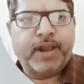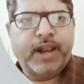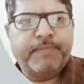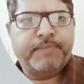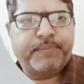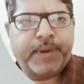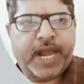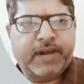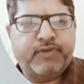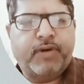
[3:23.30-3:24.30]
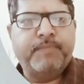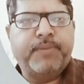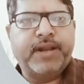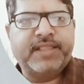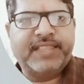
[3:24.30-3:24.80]
वर्बल
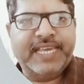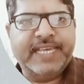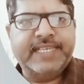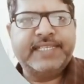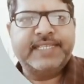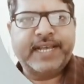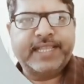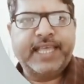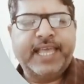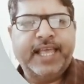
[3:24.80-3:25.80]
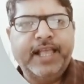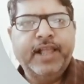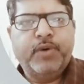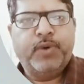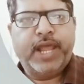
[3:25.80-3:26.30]
प्लेटफॉर्म पर दे सकते हैं
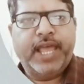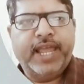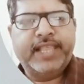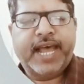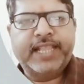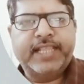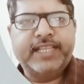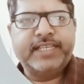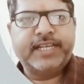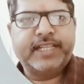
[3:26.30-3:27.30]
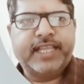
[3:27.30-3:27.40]
उन्हें हिदायत दे